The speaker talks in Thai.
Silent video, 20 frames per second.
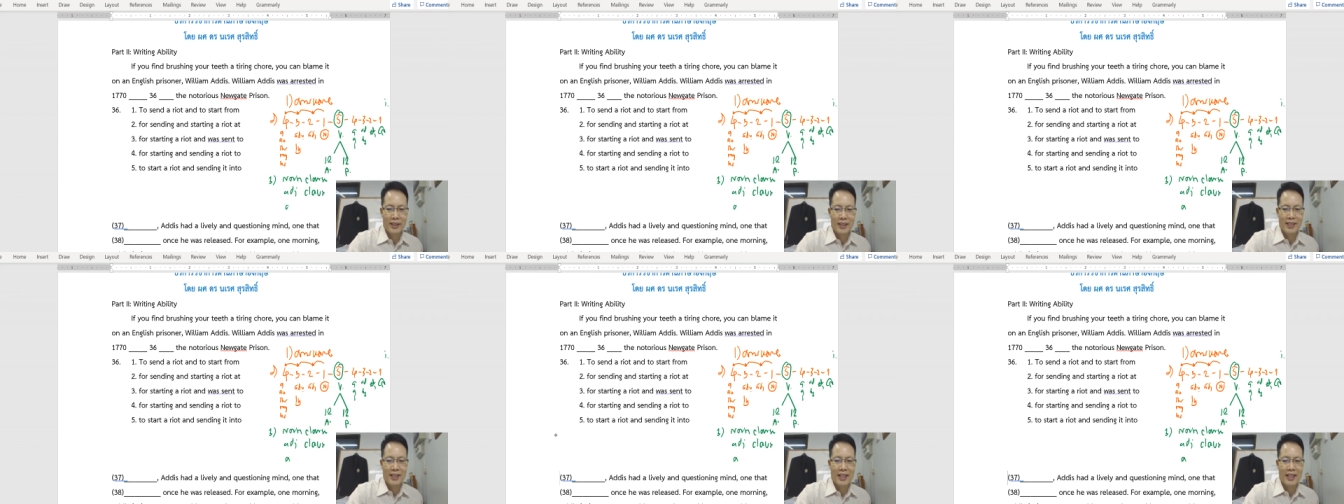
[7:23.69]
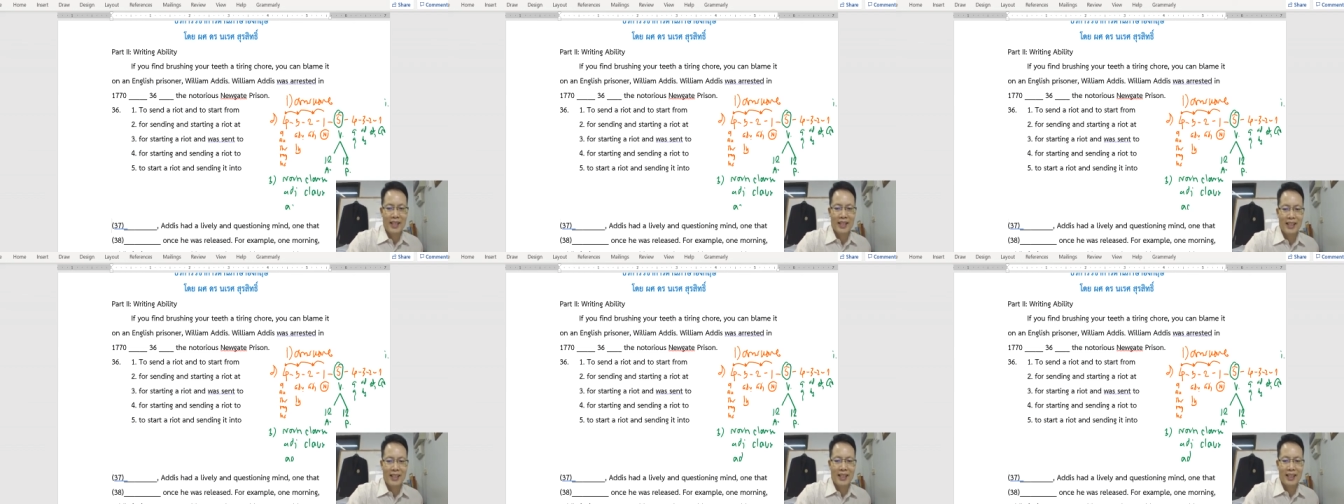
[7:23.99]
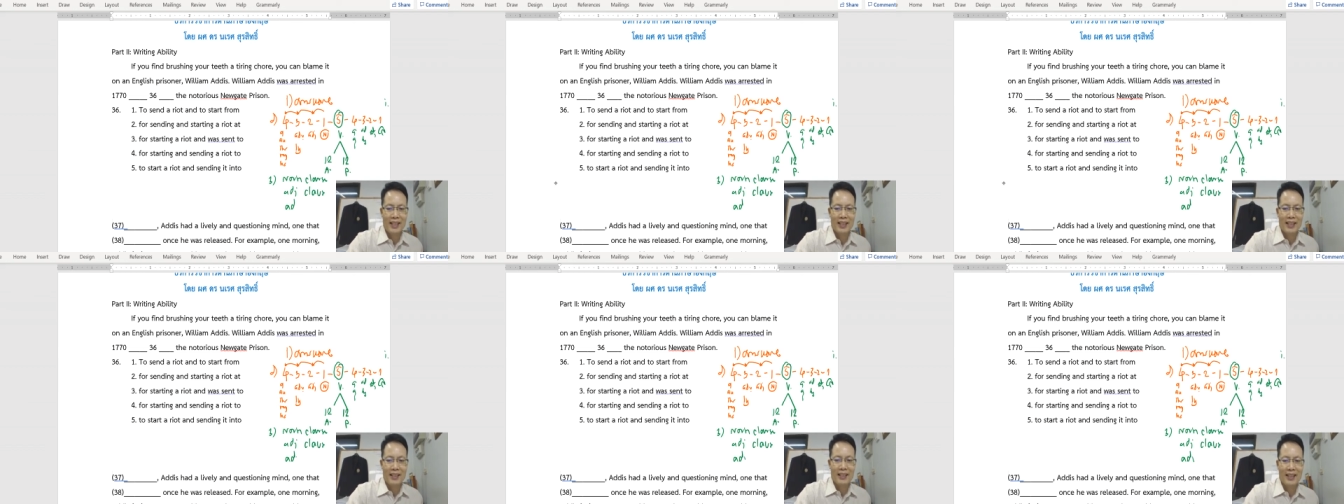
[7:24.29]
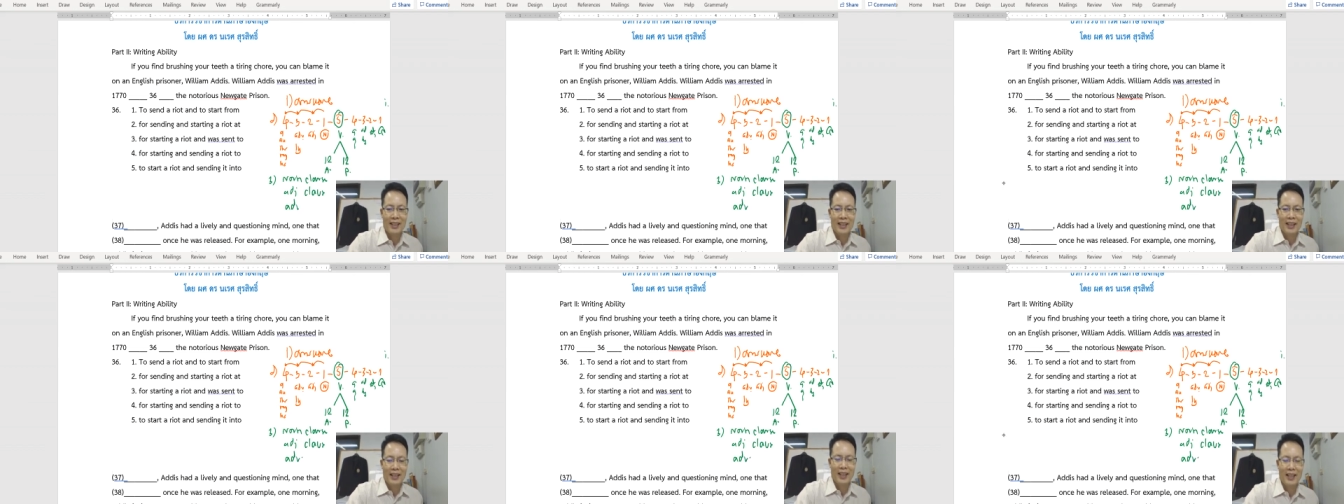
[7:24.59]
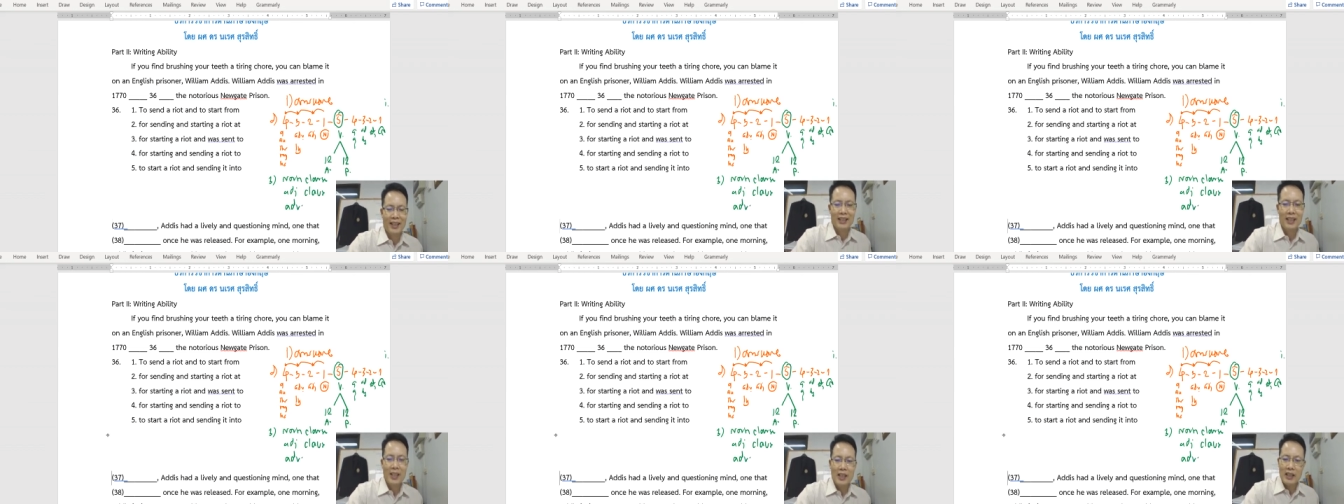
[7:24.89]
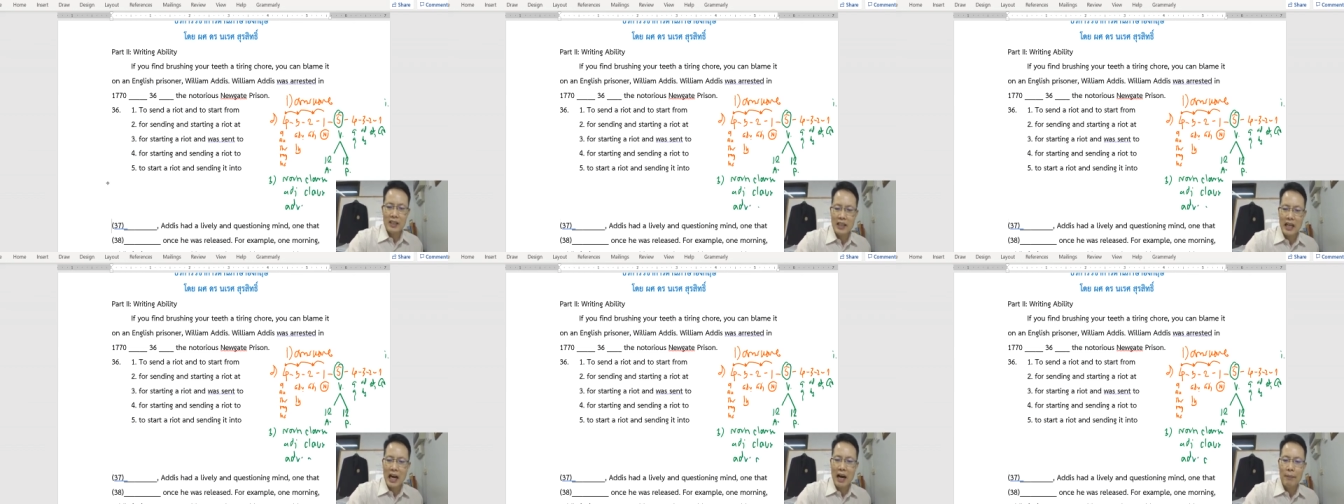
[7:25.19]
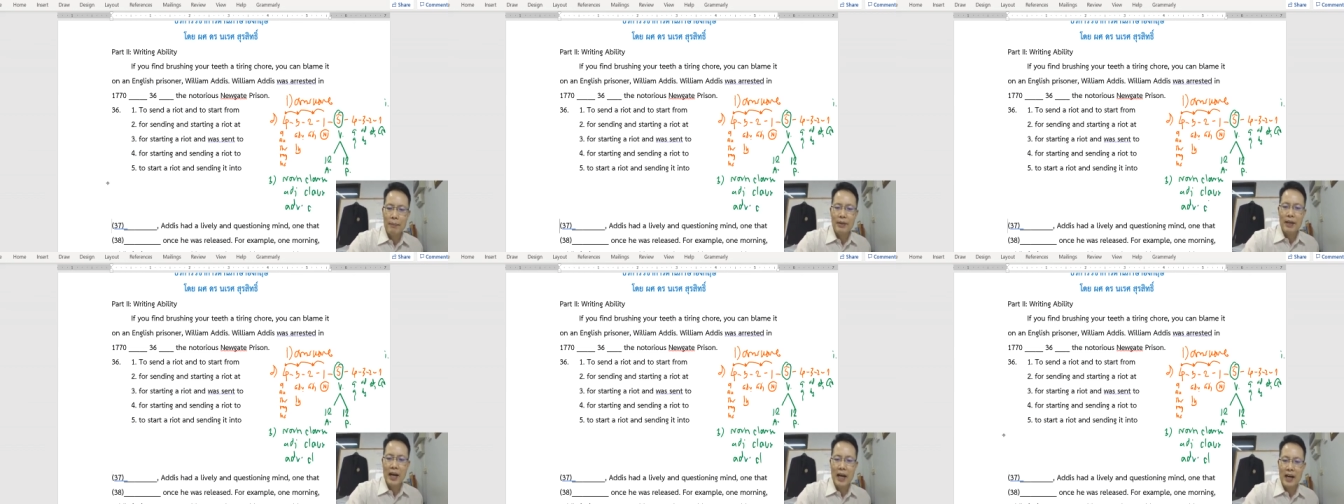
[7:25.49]
นั่นเอง สาม
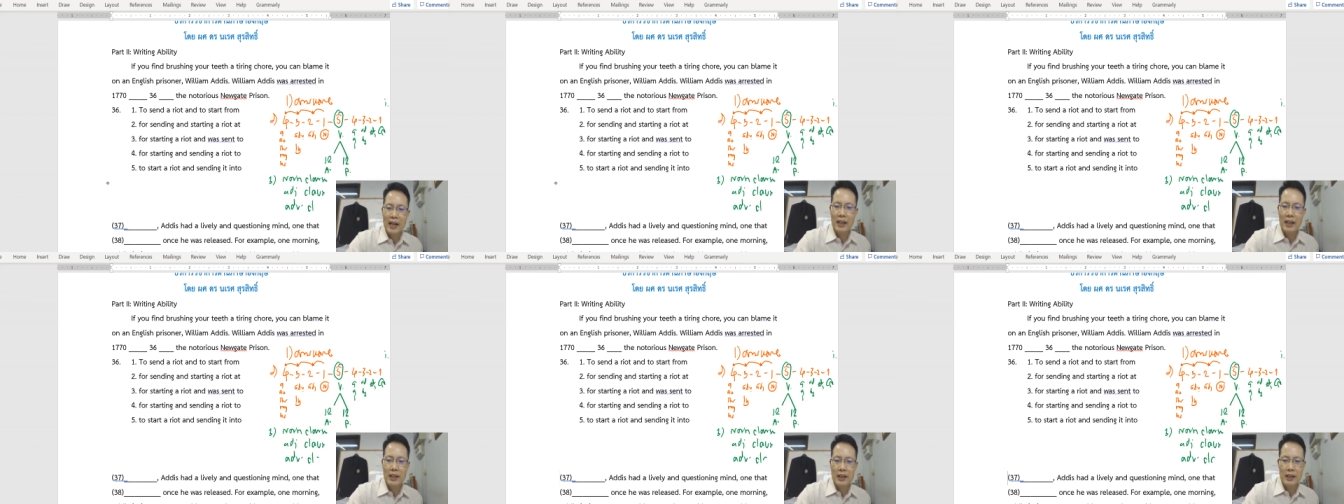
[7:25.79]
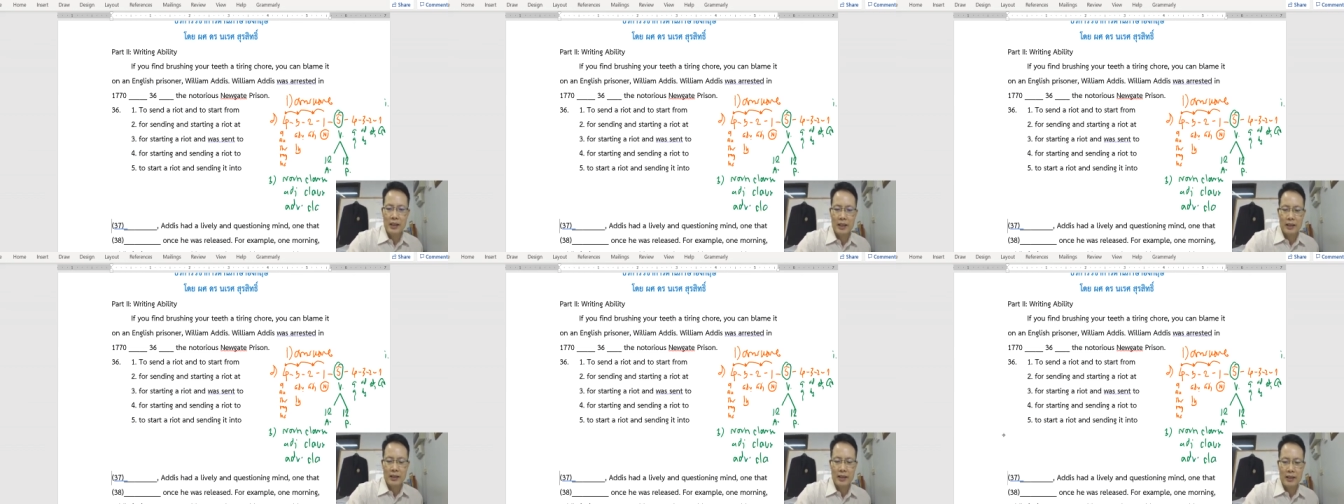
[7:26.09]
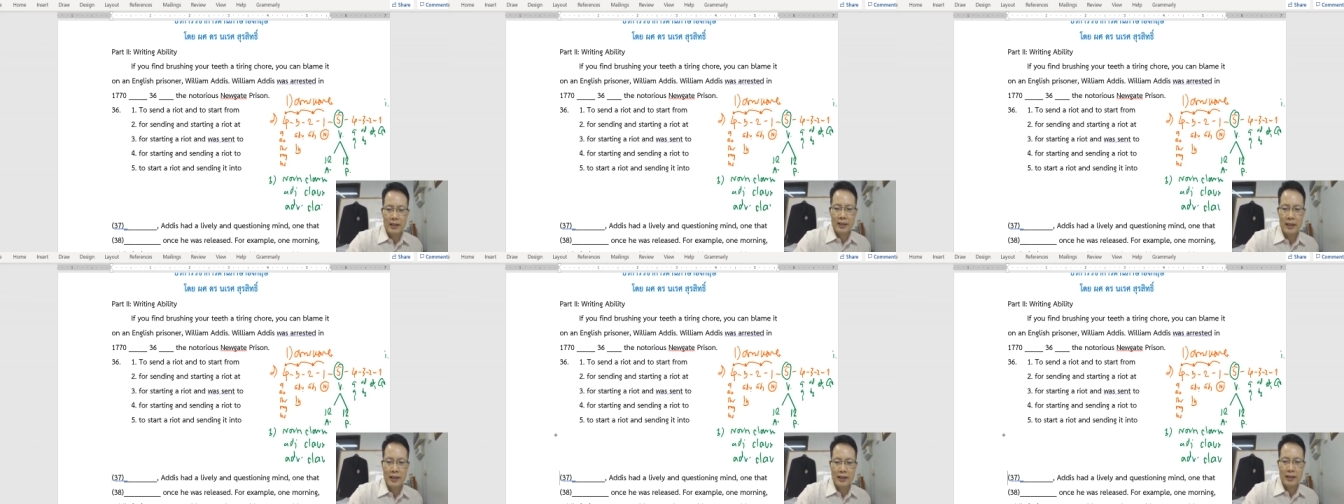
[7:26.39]
อย่างนี้ it